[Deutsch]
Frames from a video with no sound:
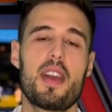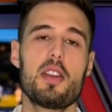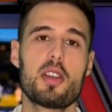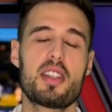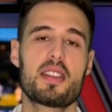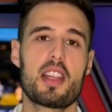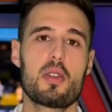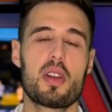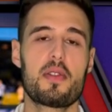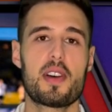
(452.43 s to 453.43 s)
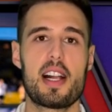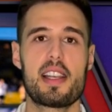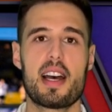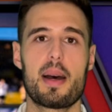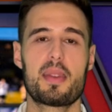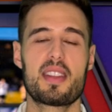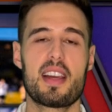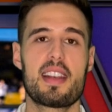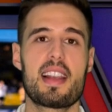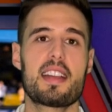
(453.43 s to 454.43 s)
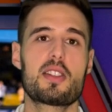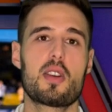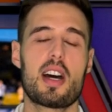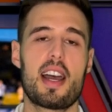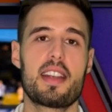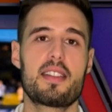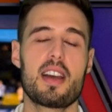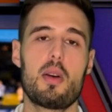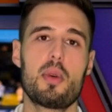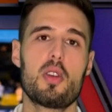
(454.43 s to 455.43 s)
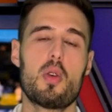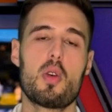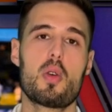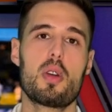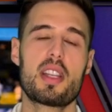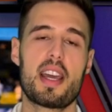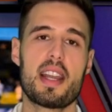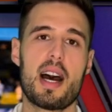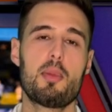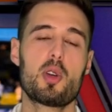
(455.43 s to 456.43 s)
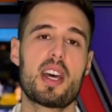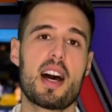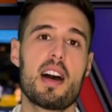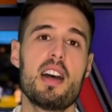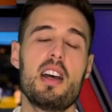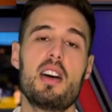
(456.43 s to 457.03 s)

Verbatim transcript: Wenn euch die Sendung gefallen hat, dann lasst doch einen Daumen hoch und ein Abo da.